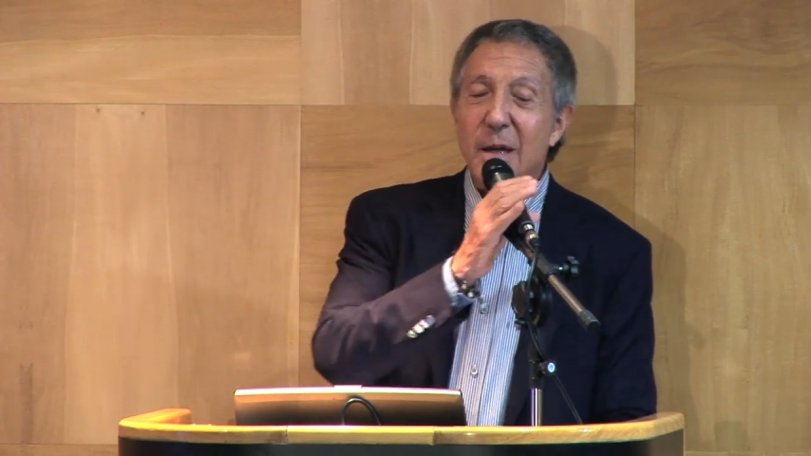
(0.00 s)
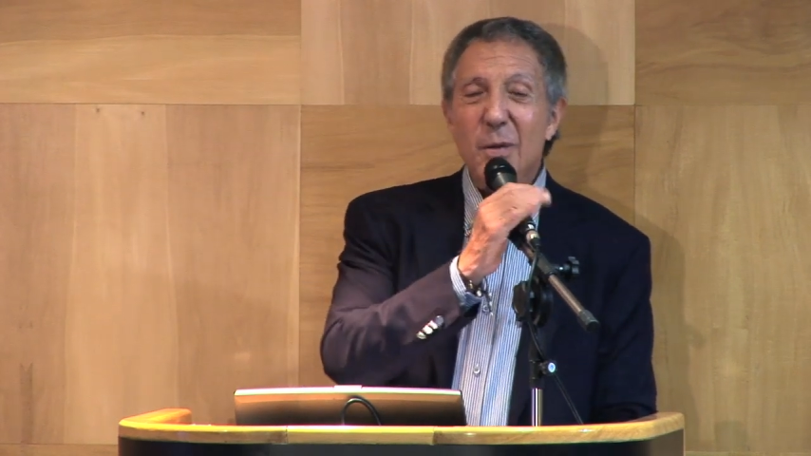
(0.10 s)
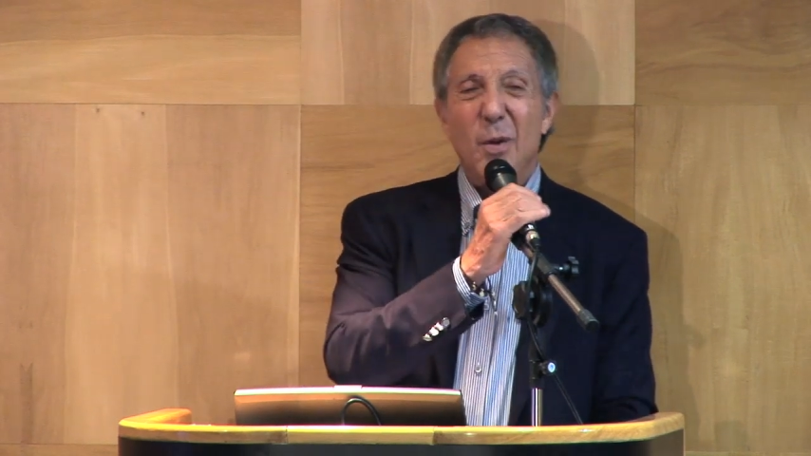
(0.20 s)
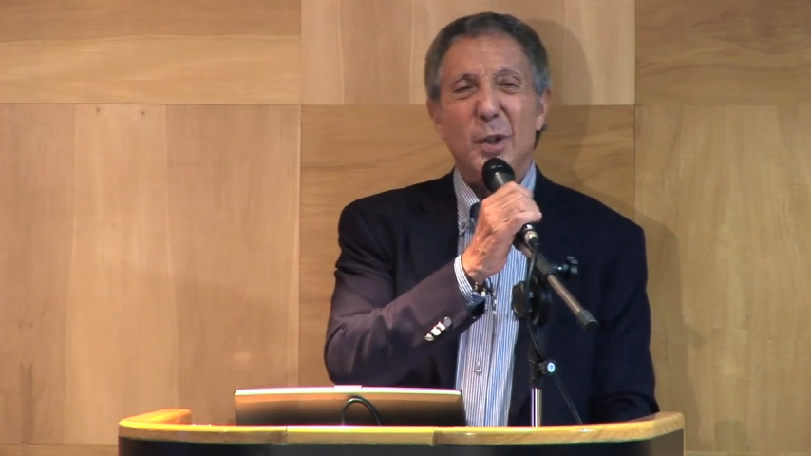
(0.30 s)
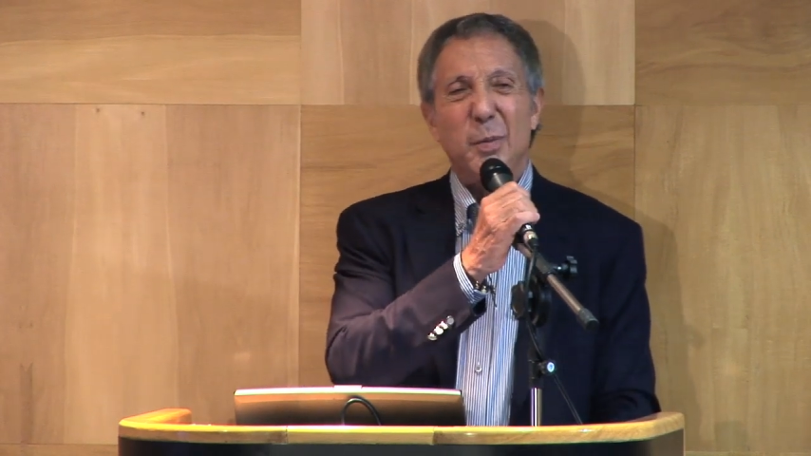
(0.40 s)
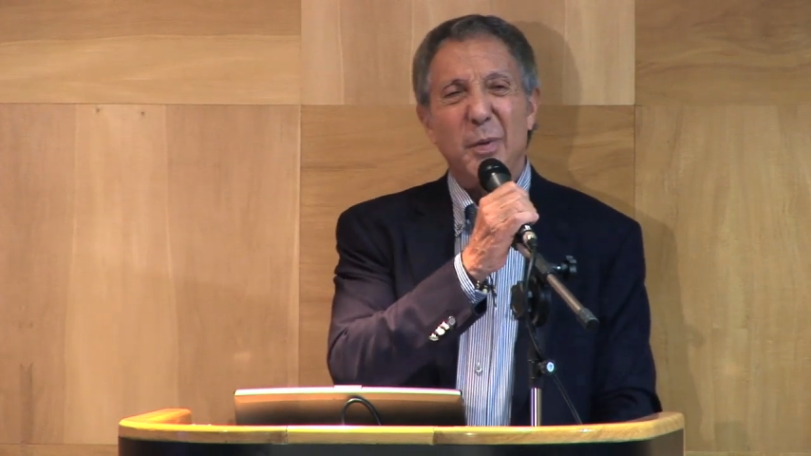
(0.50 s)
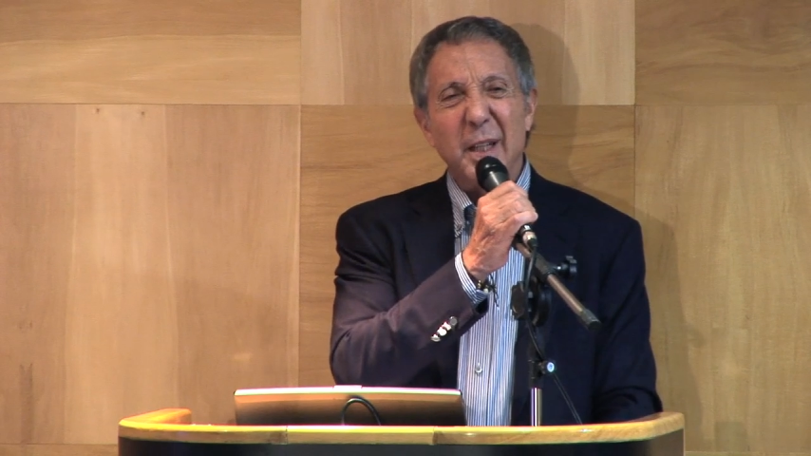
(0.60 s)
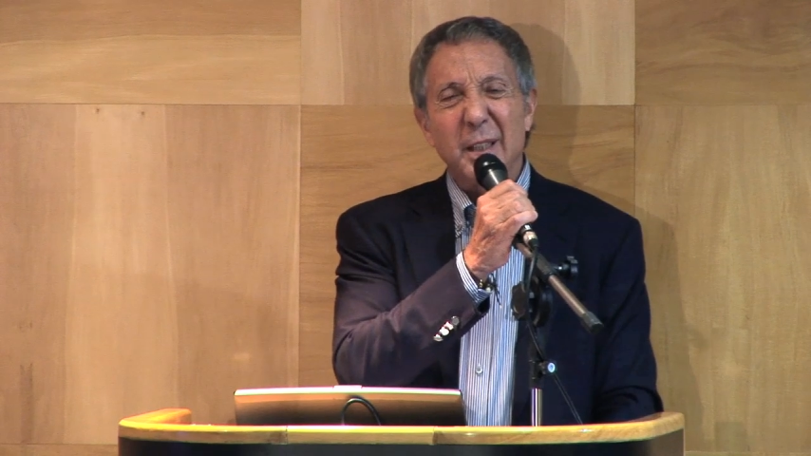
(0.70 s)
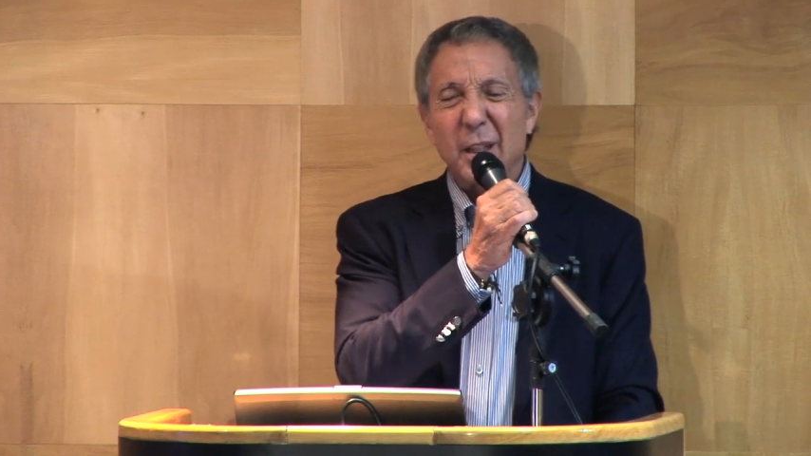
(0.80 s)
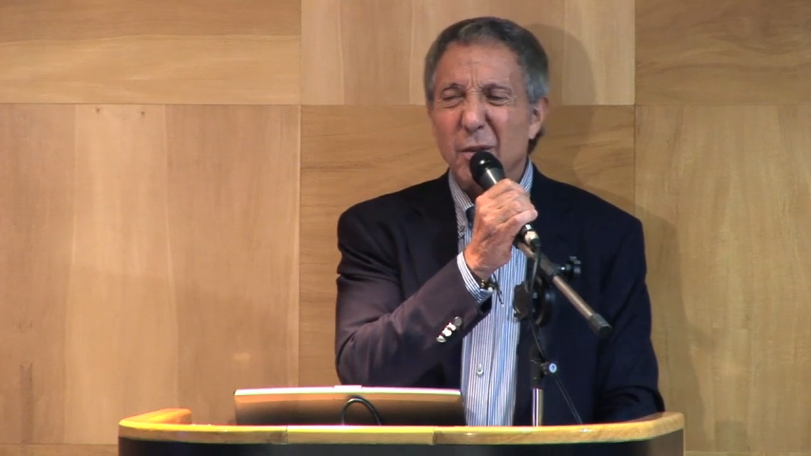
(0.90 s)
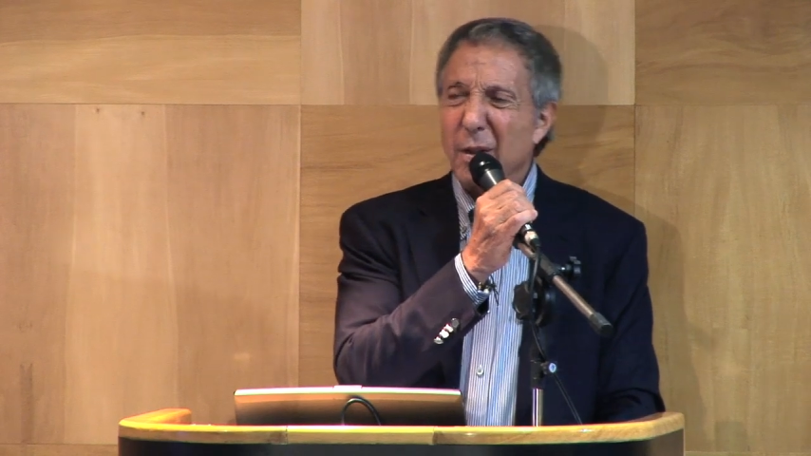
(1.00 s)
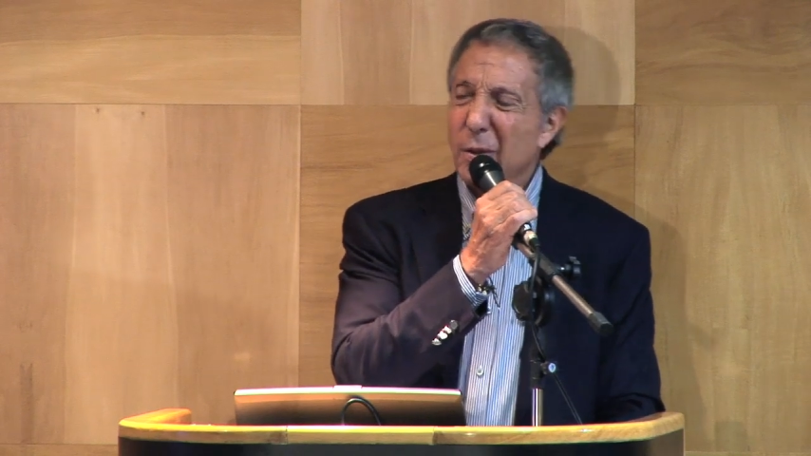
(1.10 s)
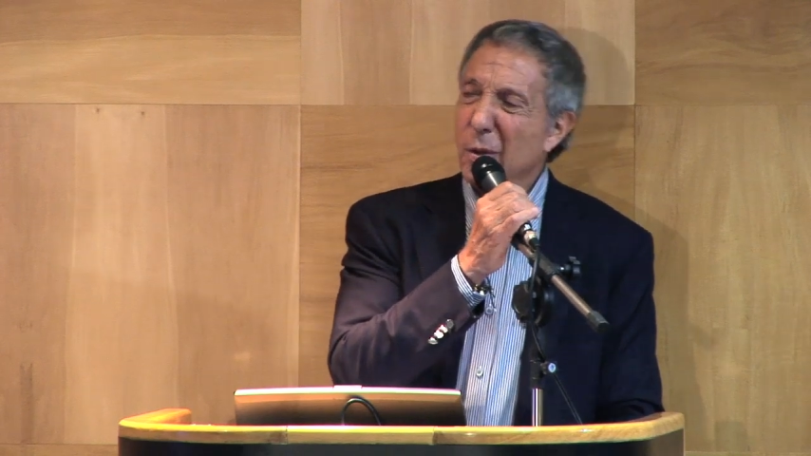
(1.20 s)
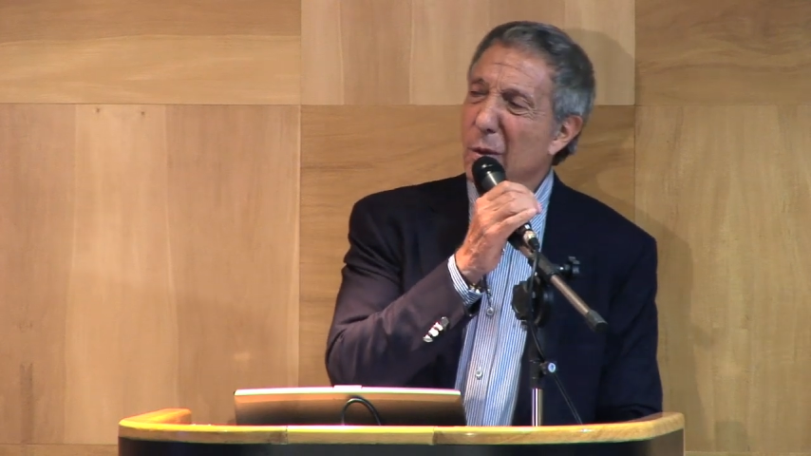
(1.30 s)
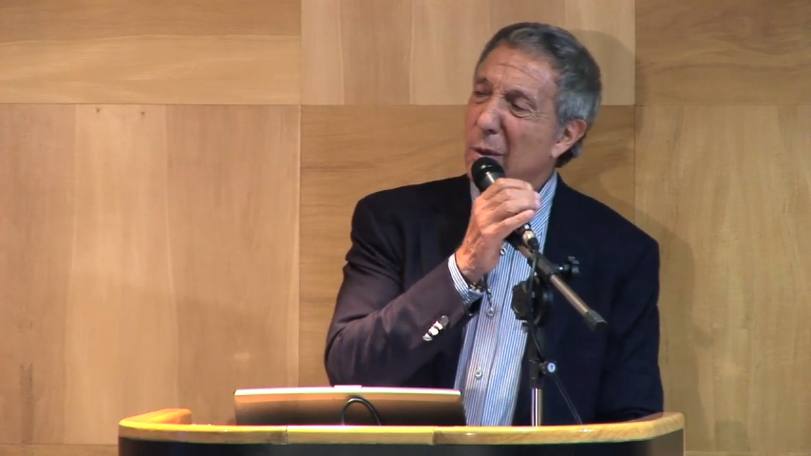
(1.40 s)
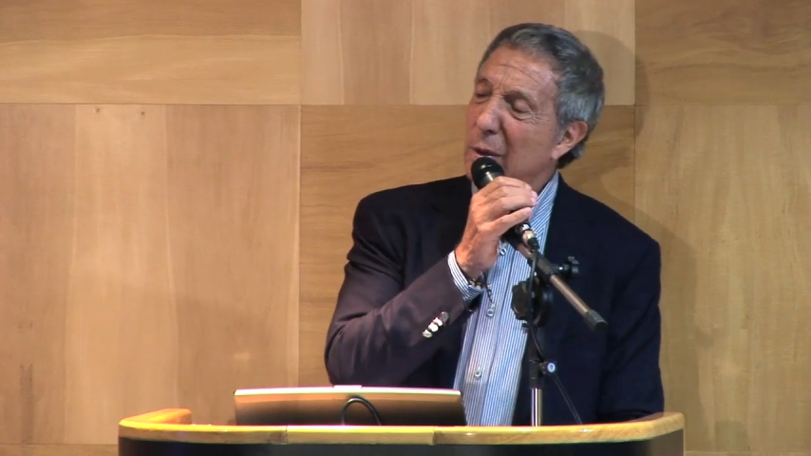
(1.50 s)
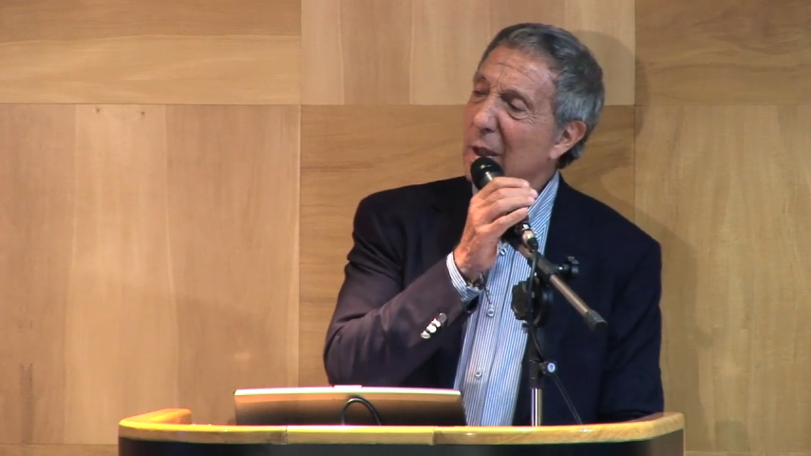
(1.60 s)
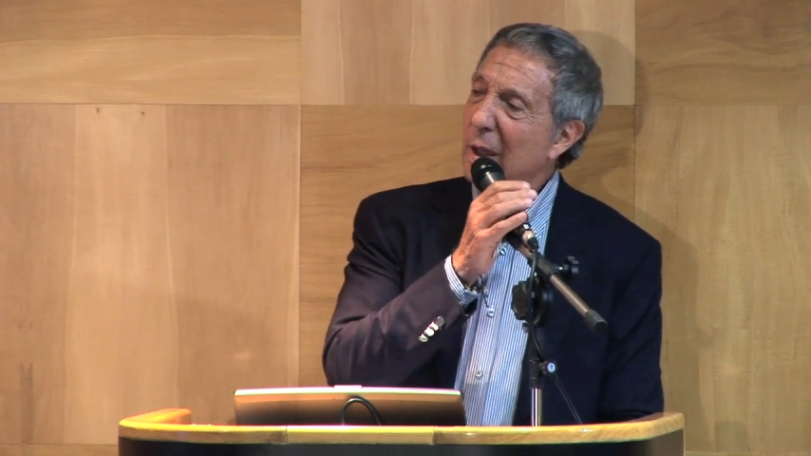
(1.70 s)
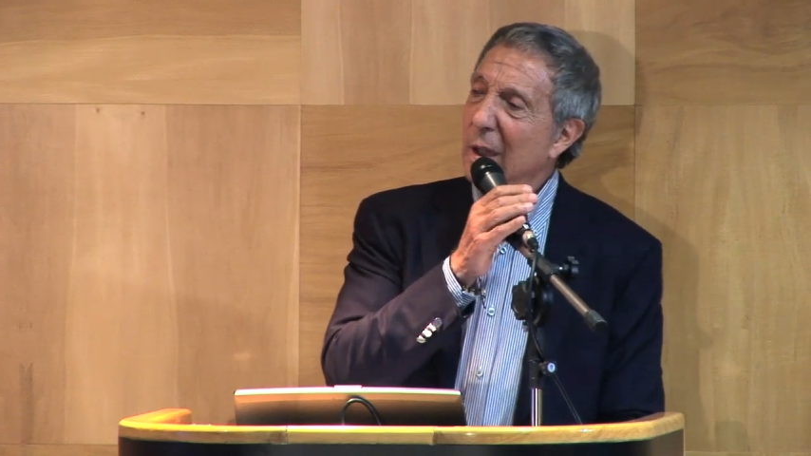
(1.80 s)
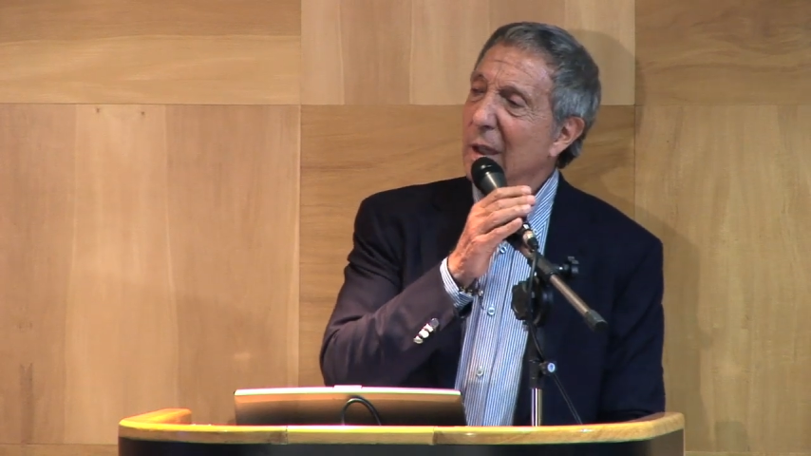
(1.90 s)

Ah, eu não gosto de política, acho um negócio horroroso.